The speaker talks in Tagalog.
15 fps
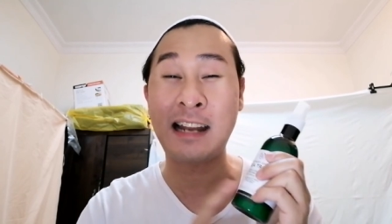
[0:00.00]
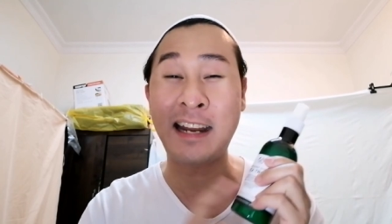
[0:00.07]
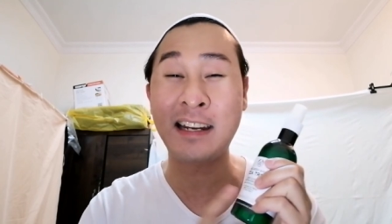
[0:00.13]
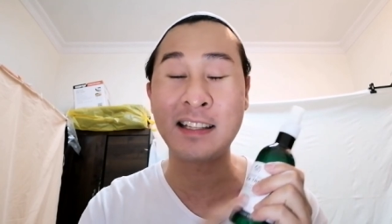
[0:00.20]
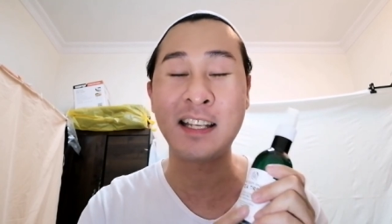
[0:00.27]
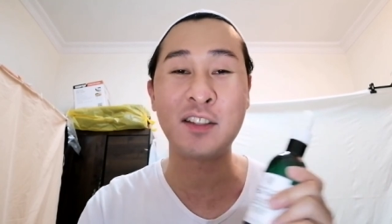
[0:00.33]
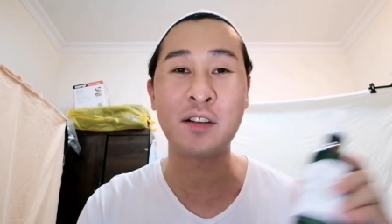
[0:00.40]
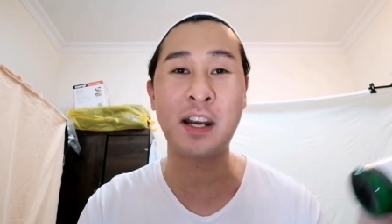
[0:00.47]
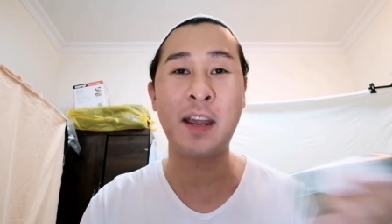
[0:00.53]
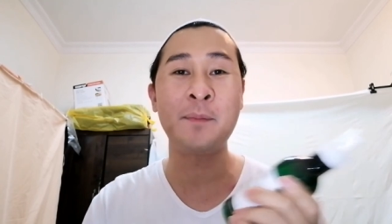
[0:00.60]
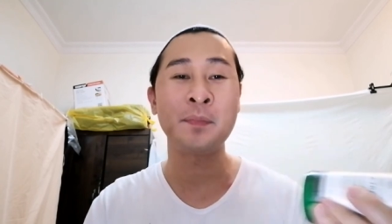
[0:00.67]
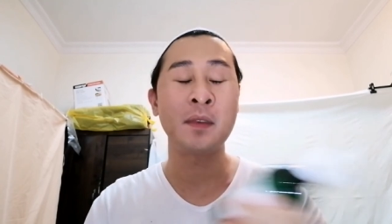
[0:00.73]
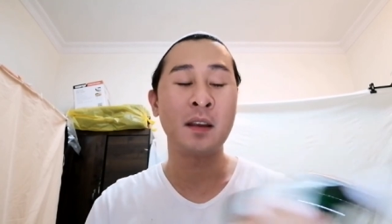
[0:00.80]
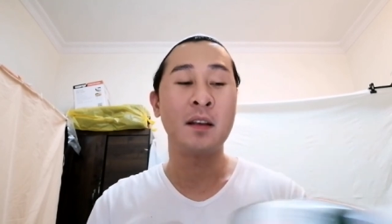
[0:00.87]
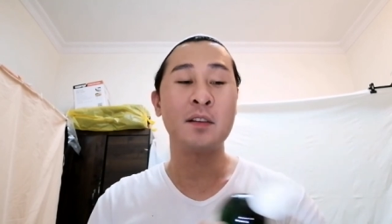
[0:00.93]
line na tea tree.
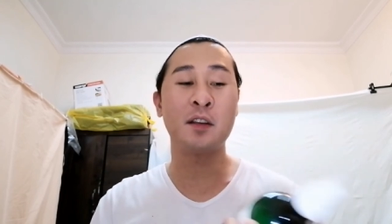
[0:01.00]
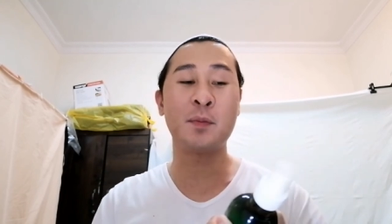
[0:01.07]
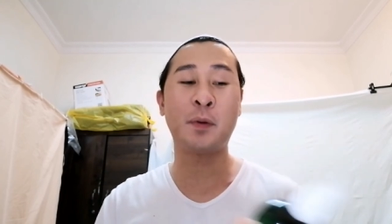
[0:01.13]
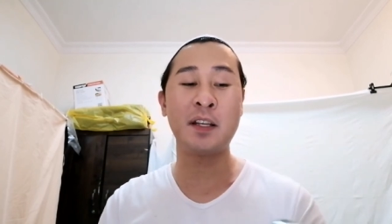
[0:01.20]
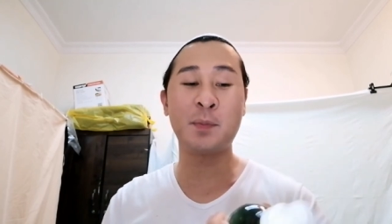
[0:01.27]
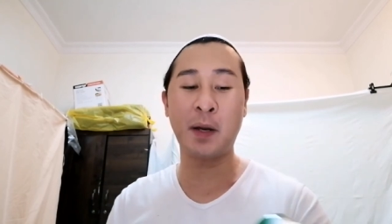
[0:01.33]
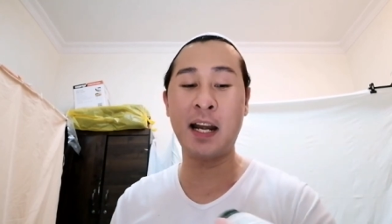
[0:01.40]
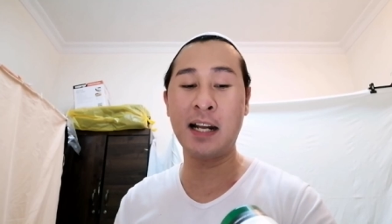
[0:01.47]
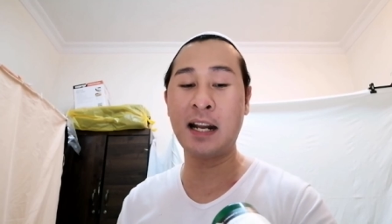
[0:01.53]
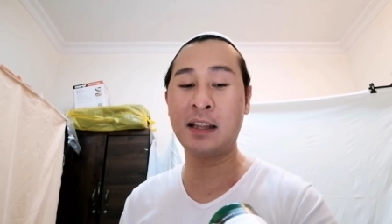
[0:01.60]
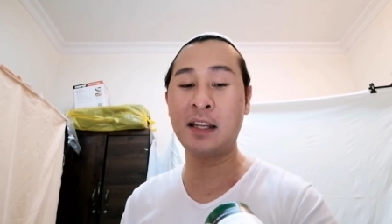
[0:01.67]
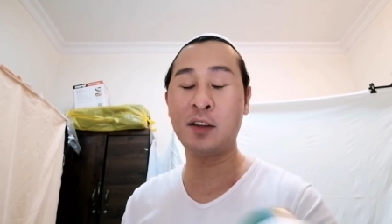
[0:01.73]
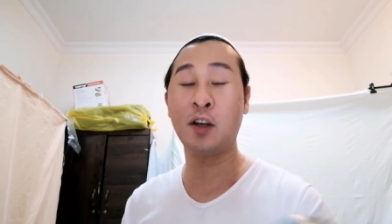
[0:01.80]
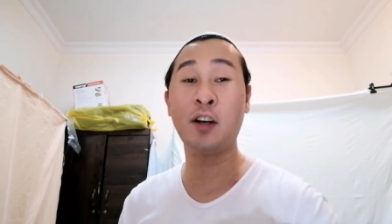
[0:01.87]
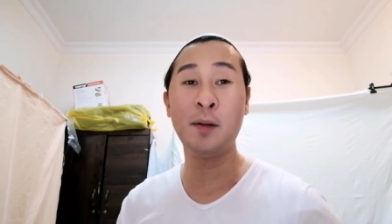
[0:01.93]
So spray-spray lang
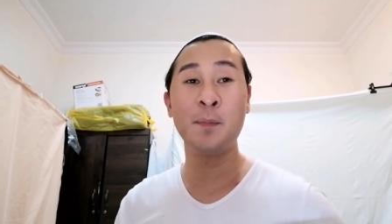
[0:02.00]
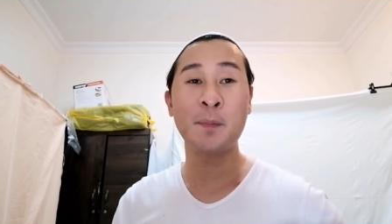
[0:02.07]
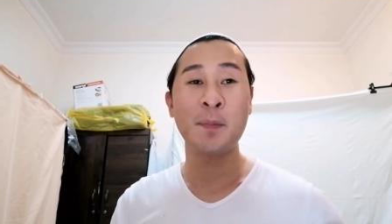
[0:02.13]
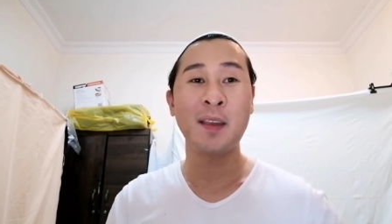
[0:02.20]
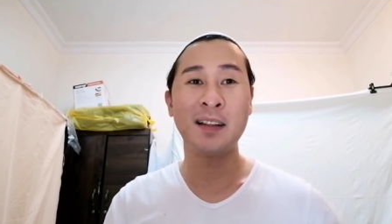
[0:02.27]
natin to.